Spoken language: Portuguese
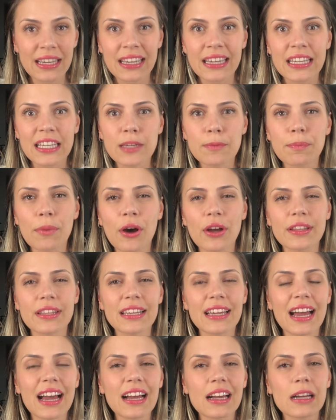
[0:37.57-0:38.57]
e que
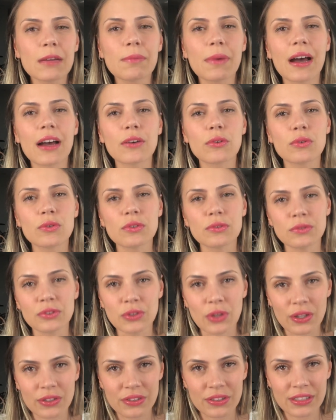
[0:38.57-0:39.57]
podem acabar com os
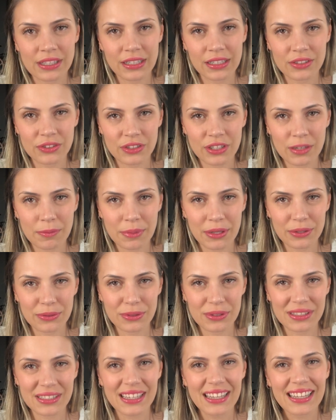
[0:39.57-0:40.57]
nossos
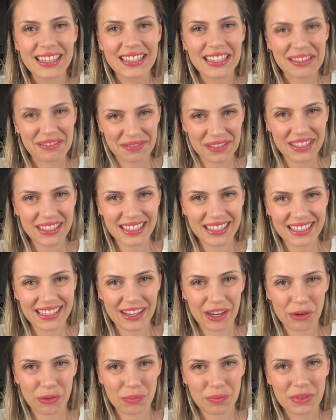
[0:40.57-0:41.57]
relacionamentos na vida
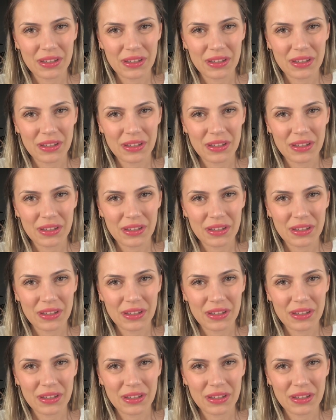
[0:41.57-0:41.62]
real.